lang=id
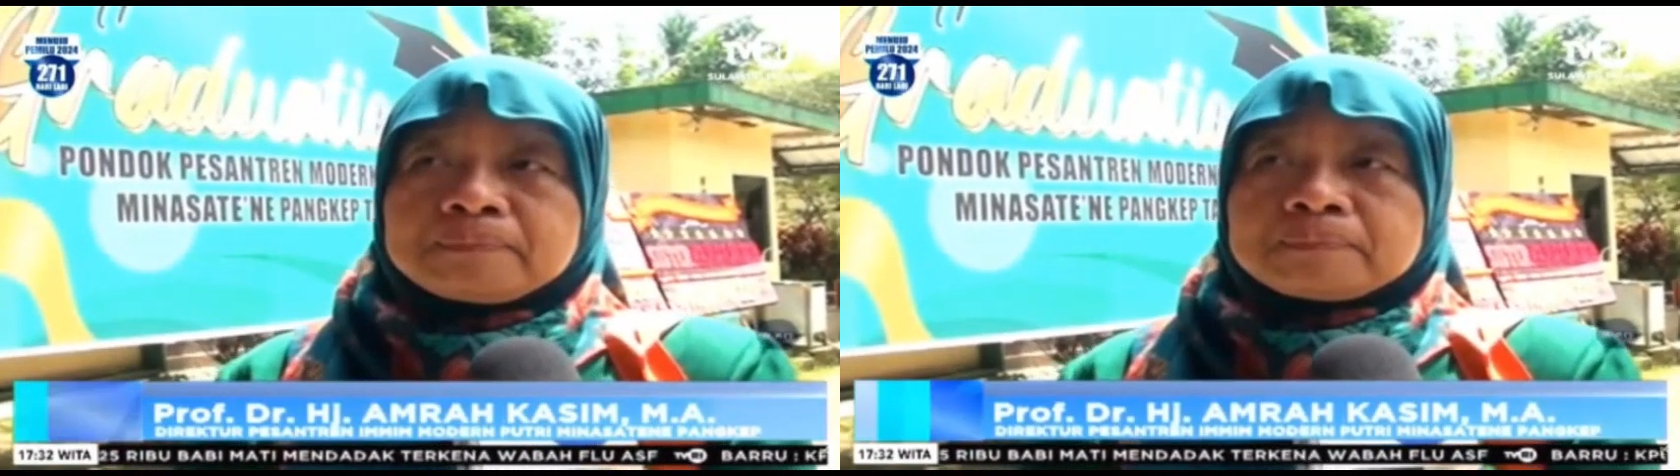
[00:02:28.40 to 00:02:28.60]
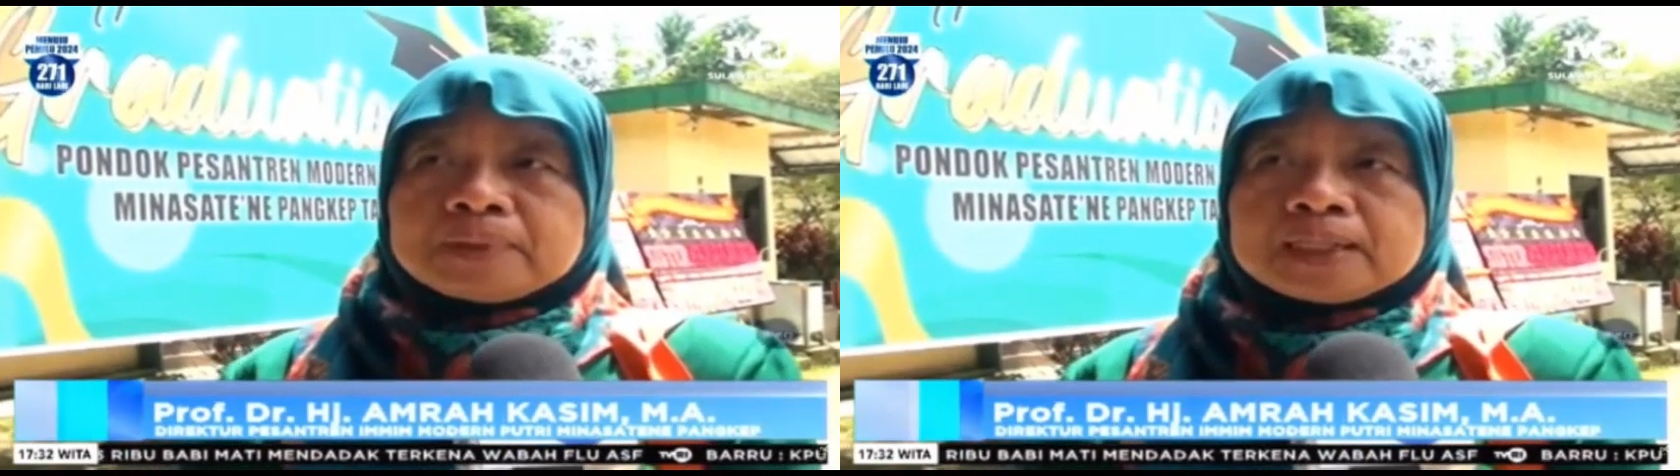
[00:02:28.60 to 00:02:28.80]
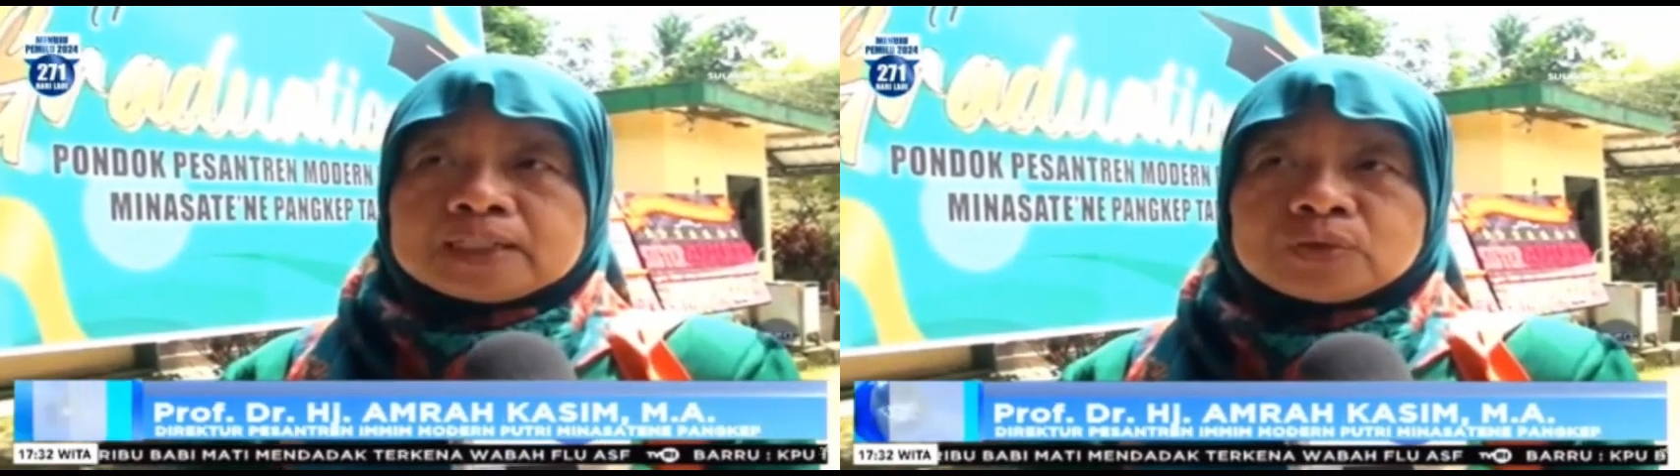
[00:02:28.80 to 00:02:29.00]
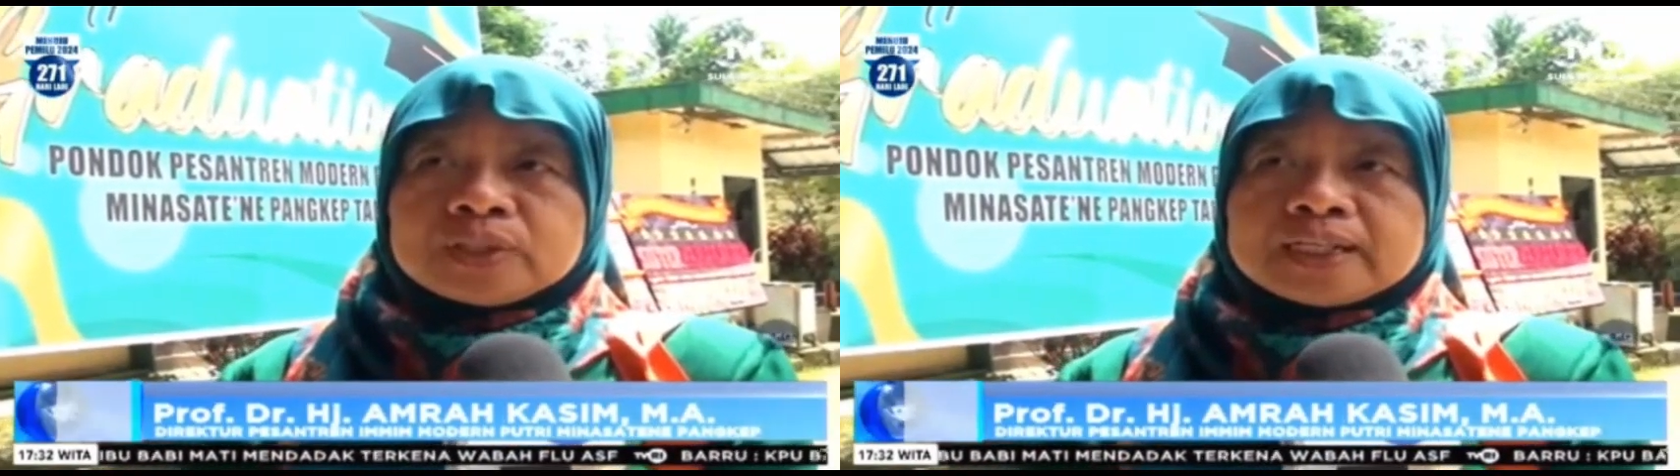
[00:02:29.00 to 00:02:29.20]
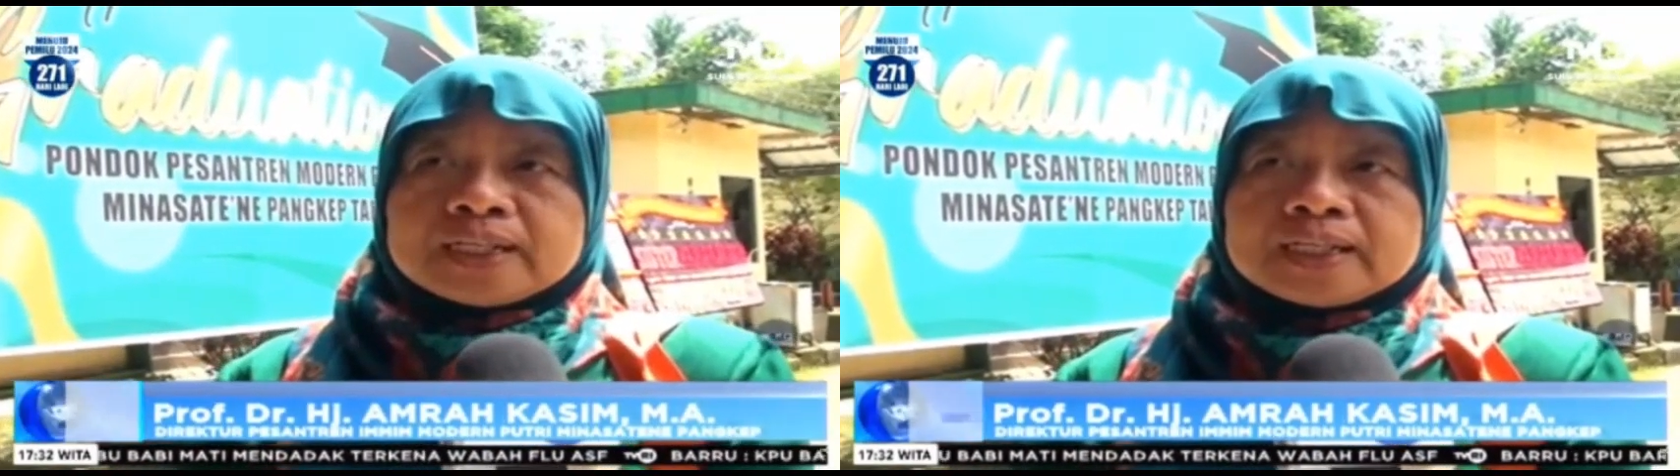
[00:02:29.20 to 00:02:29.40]
mereka
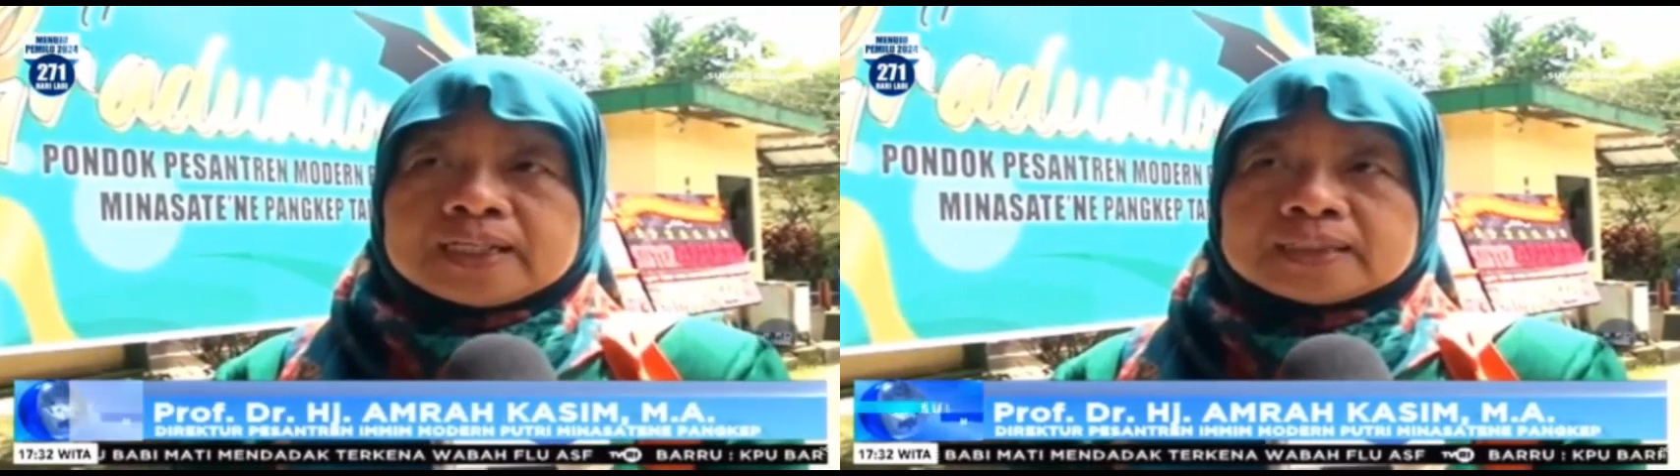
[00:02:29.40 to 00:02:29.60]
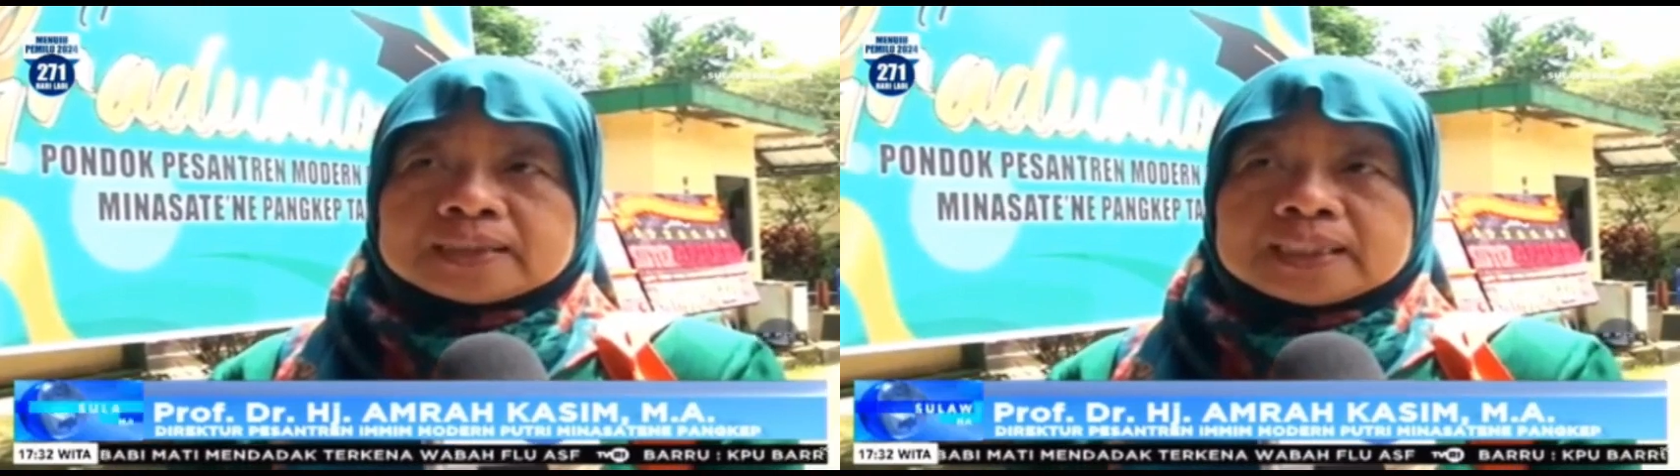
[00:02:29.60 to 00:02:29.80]
sudah ada yang